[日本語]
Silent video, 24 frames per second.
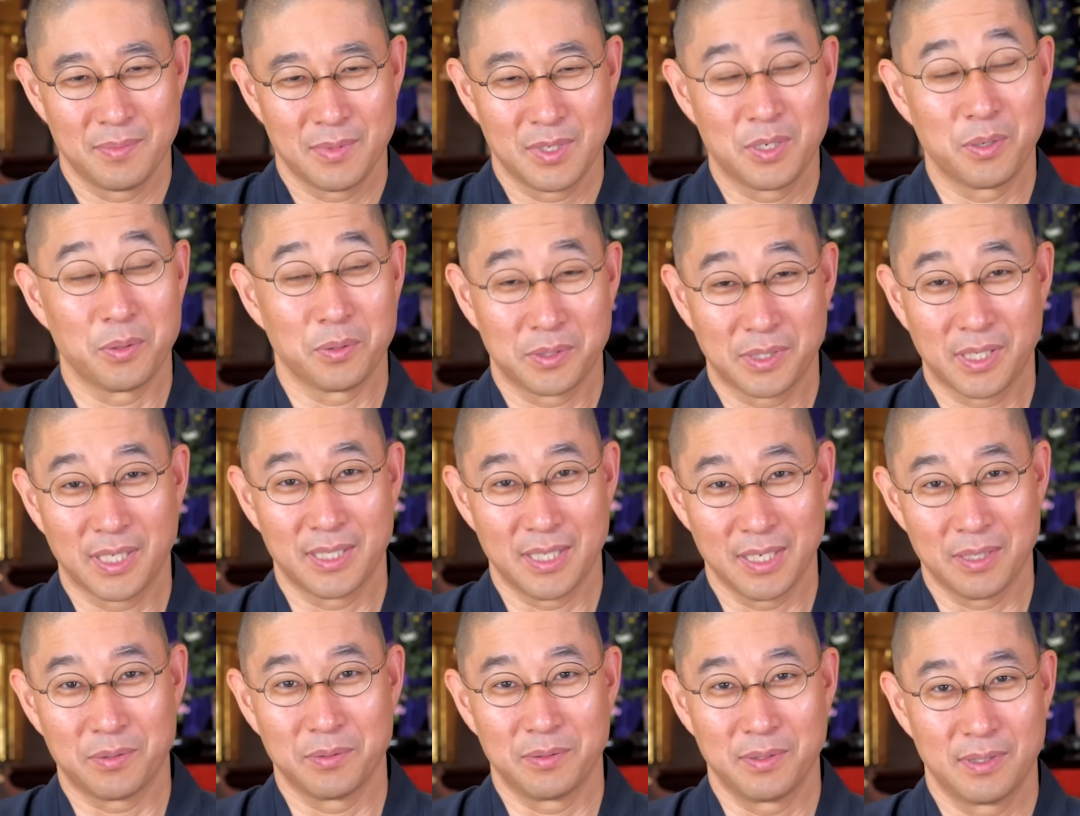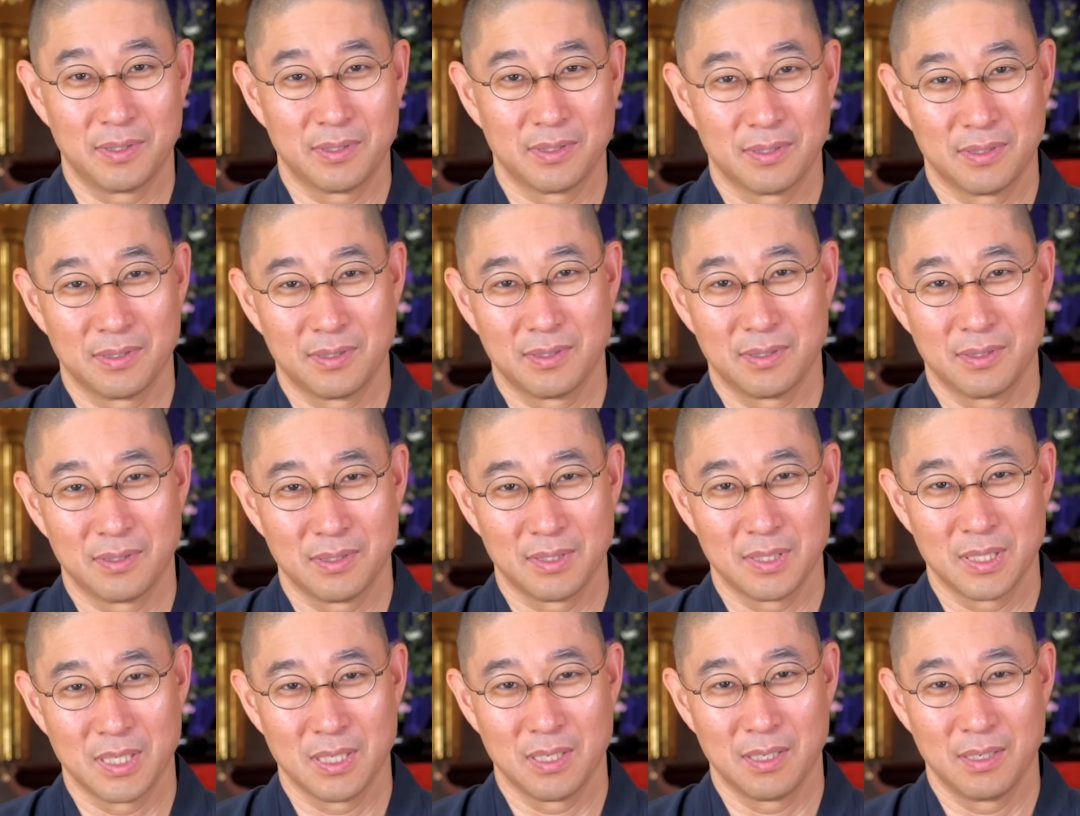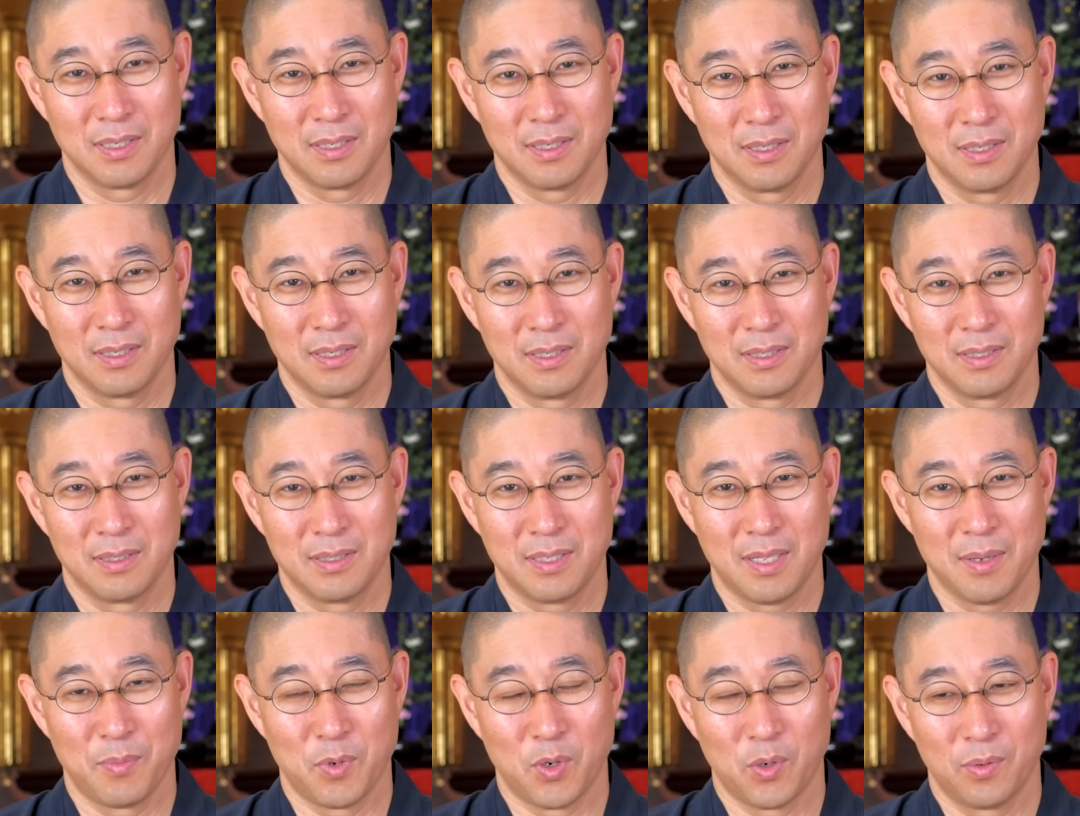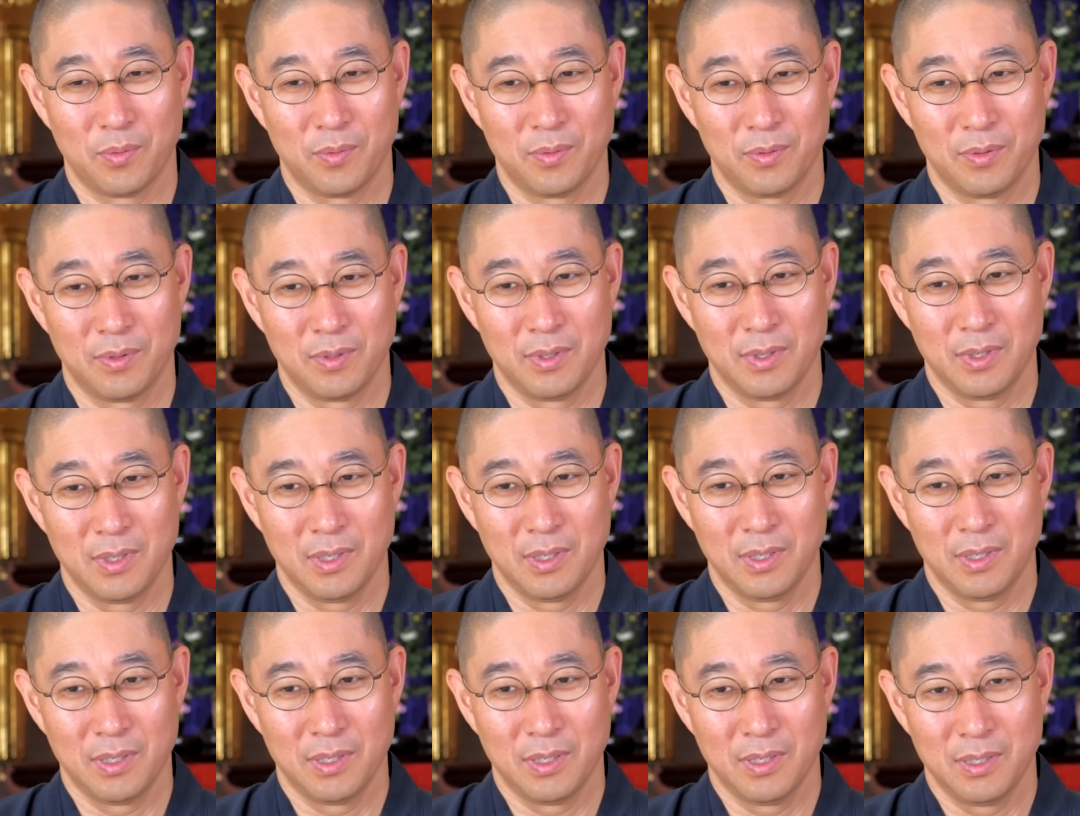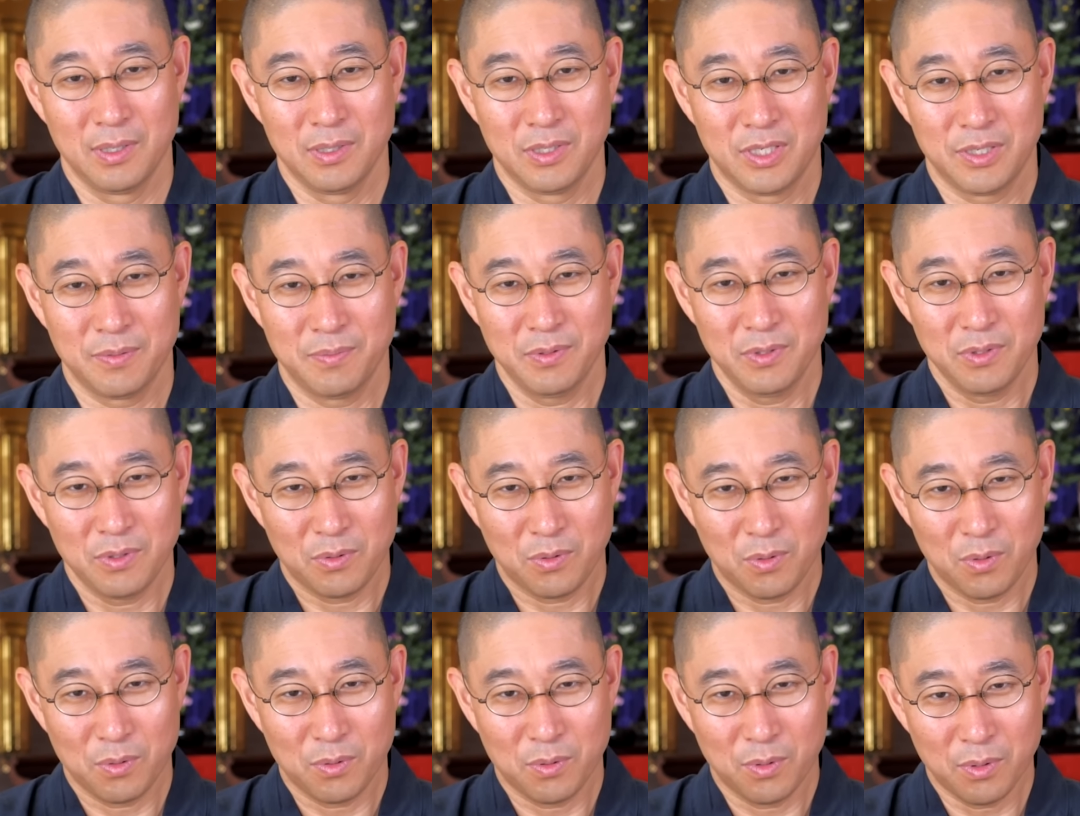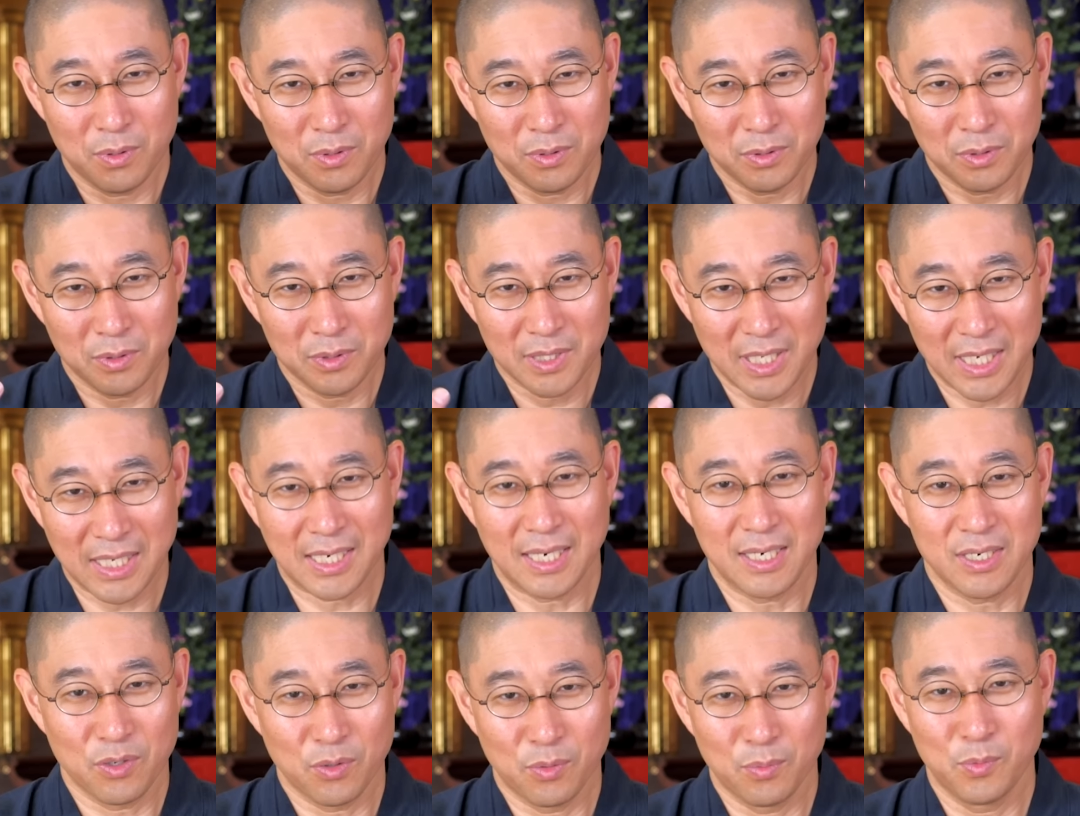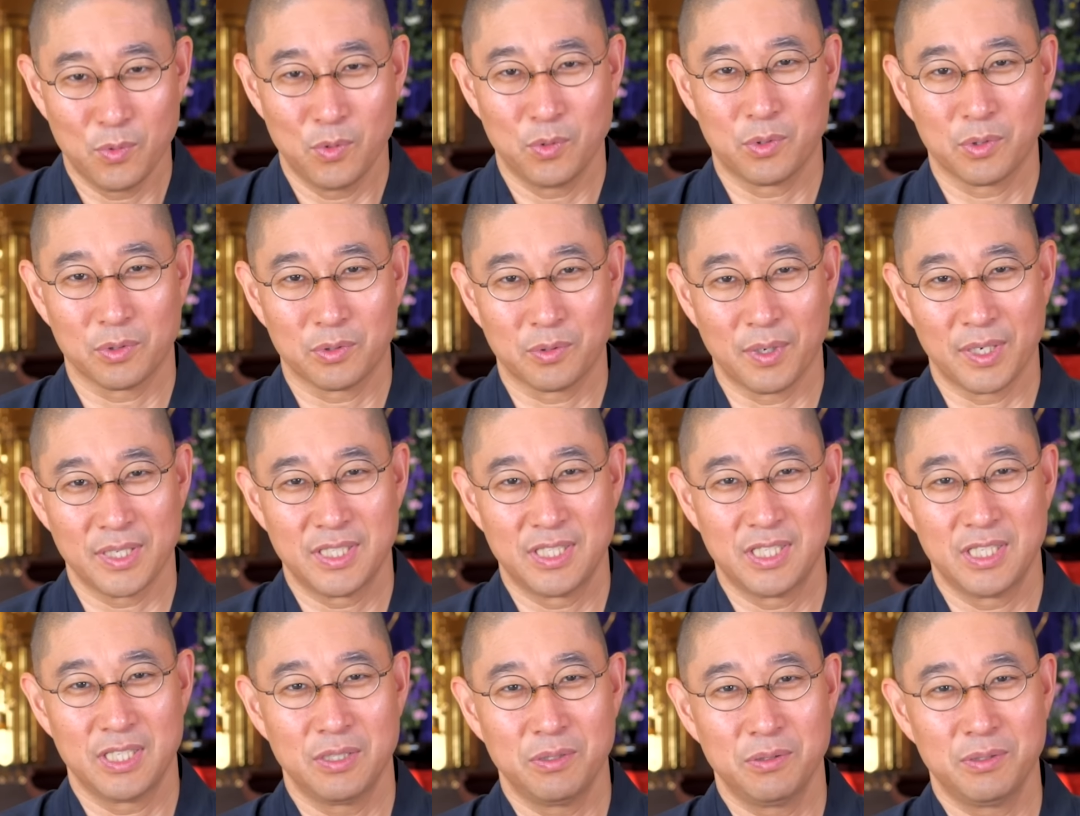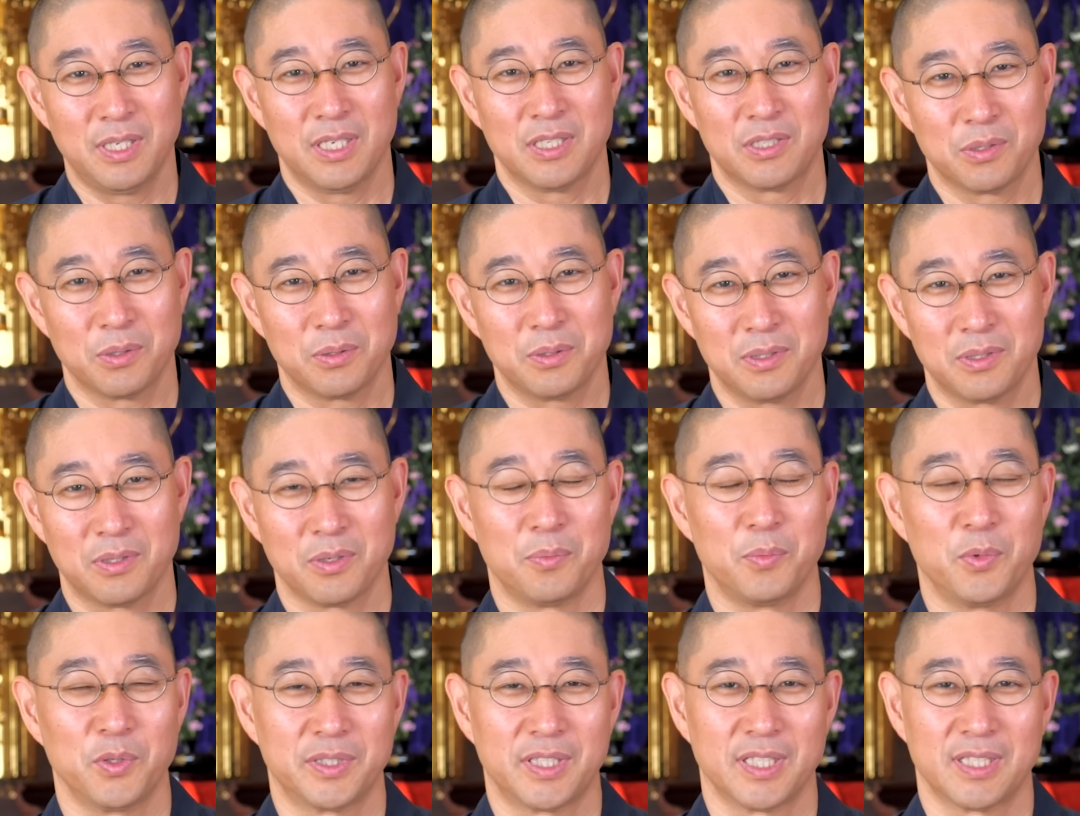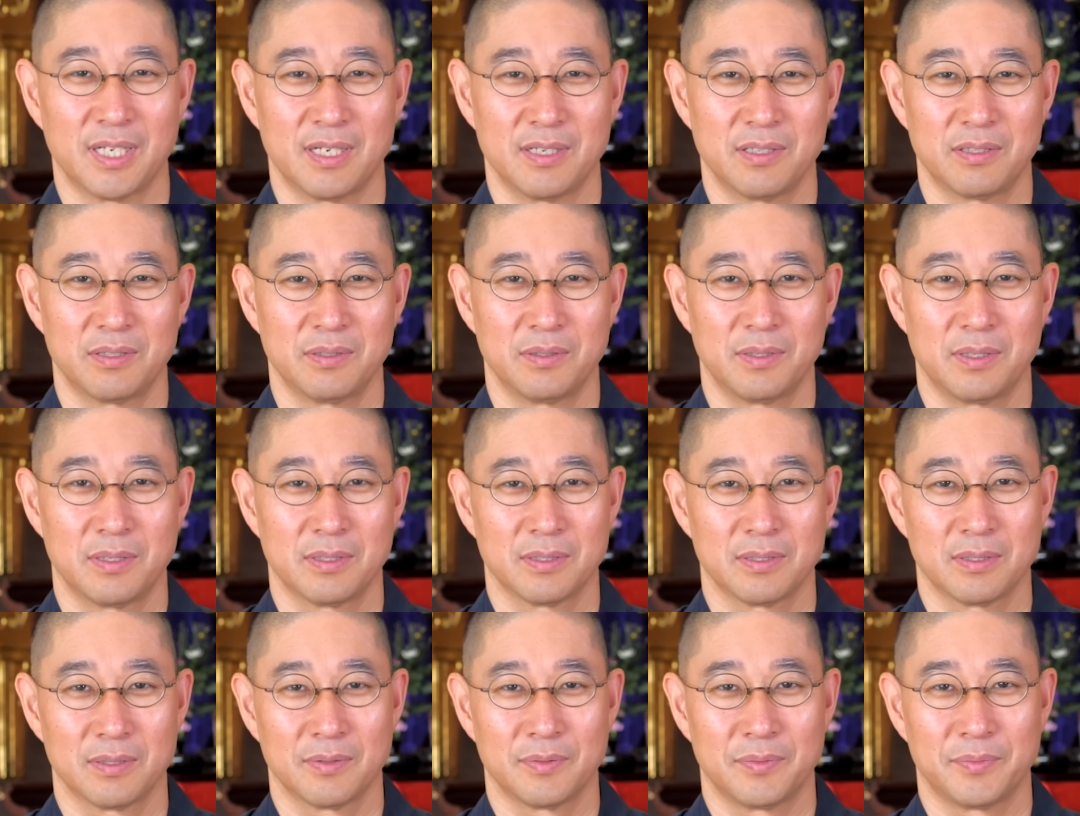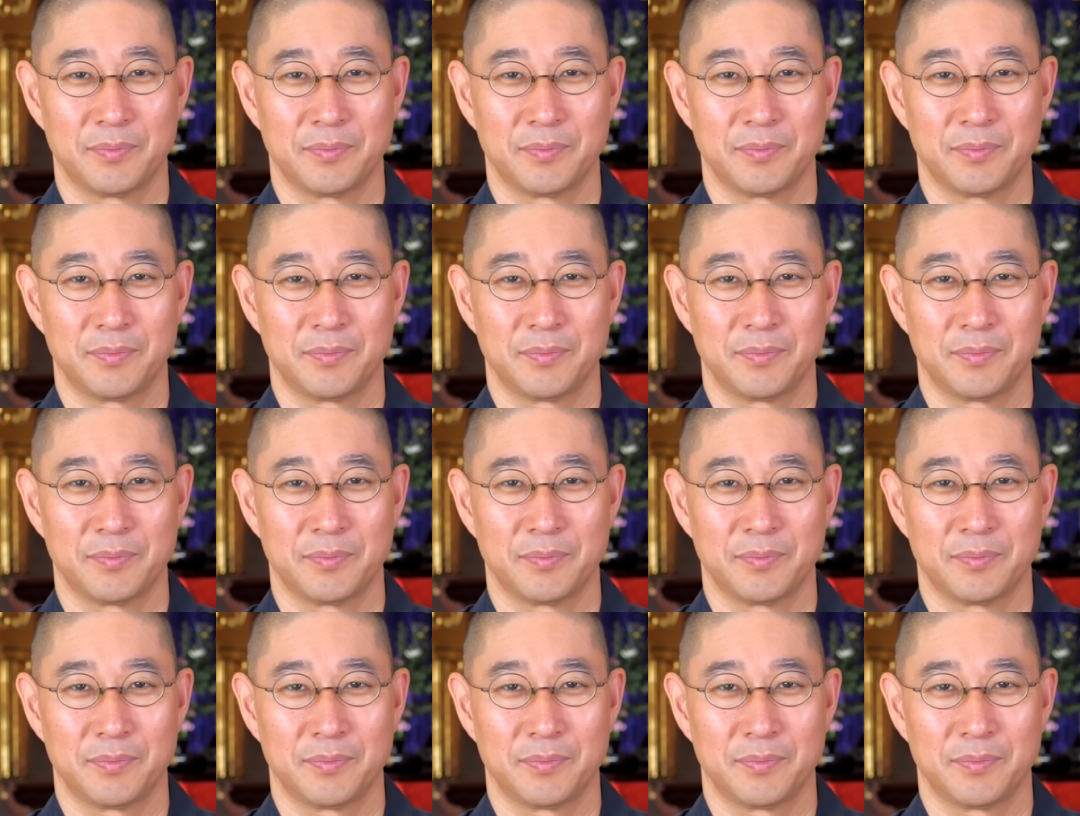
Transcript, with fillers: 気をつけていくんです。でも、自分の心の中に思うことは自由でしょって思ってたりするんです。